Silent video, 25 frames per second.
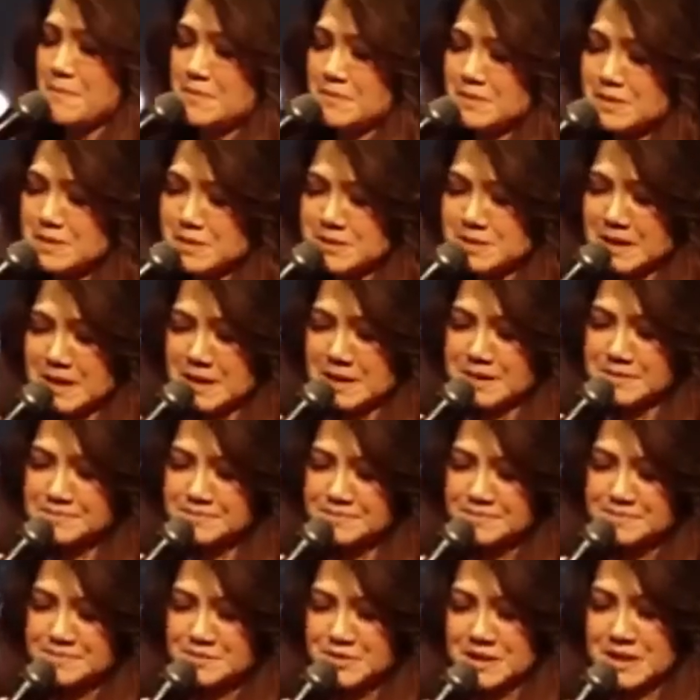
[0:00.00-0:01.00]
Saudara,
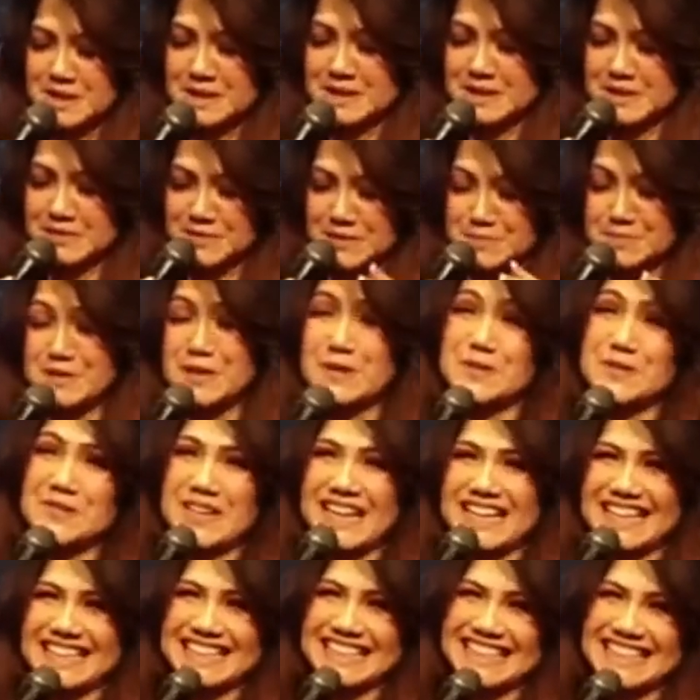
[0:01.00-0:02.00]
mungkin reverbnya
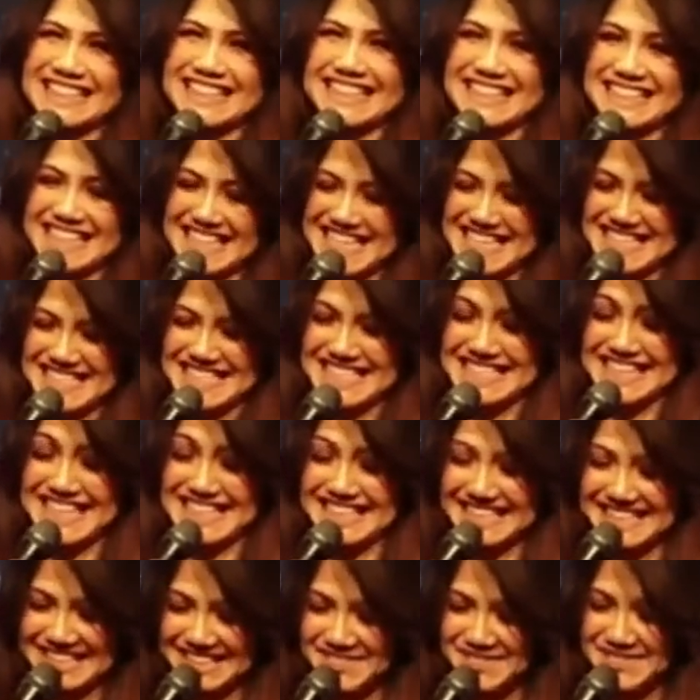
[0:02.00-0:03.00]
kurangin dikit. hanya
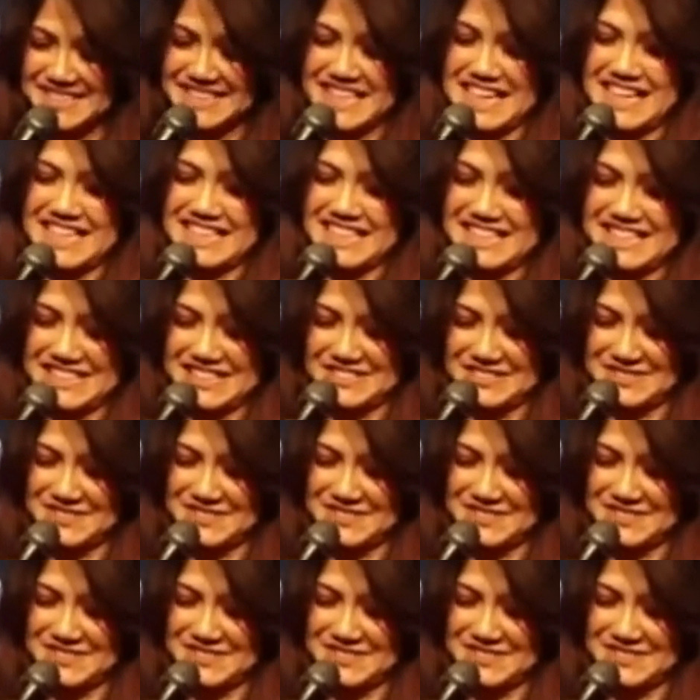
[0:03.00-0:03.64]
naikin. Thank you.